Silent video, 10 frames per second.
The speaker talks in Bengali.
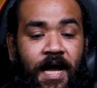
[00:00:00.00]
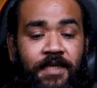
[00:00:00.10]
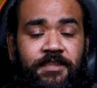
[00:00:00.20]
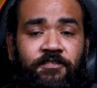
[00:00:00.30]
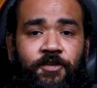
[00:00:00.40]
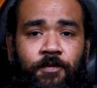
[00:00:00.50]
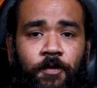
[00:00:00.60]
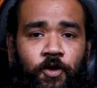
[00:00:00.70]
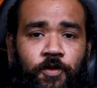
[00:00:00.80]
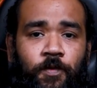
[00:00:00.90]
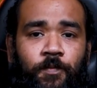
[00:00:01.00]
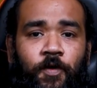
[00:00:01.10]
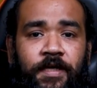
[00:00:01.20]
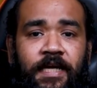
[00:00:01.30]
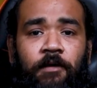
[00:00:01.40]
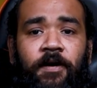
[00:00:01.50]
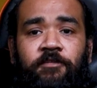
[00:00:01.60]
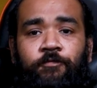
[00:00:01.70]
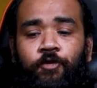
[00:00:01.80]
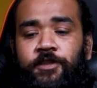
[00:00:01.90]
আজকে ভিডিওতে আমরা কথা বলবো
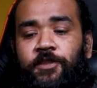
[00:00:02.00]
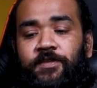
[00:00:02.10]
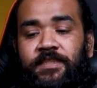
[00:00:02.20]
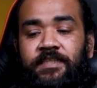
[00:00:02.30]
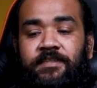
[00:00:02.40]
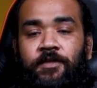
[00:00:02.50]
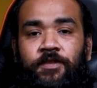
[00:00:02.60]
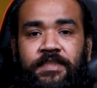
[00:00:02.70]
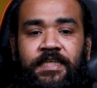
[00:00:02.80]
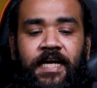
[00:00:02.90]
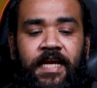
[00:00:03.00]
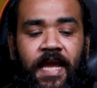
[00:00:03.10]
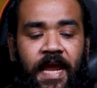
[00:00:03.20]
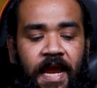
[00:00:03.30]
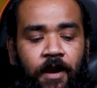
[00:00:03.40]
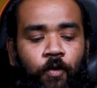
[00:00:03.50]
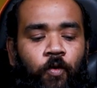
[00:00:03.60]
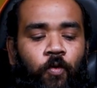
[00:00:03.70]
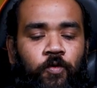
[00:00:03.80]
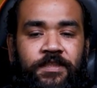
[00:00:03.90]
গিগাবাইট ফোর জিরো সিক্স জিরো টিআই এরো
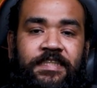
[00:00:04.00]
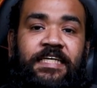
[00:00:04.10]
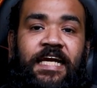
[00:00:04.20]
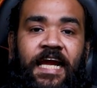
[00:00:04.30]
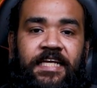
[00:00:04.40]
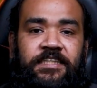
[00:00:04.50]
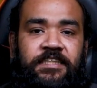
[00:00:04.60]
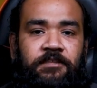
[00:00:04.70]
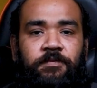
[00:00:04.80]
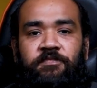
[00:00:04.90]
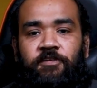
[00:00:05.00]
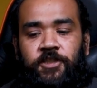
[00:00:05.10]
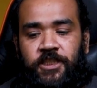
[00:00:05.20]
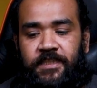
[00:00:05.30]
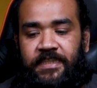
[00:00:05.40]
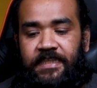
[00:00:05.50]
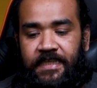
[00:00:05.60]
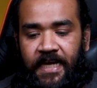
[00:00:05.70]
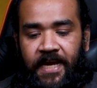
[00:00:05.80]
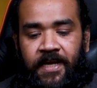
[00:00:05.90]
ও সি এইট জিবি ভার্সনটি
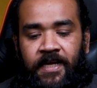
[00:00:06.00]
নিয়ে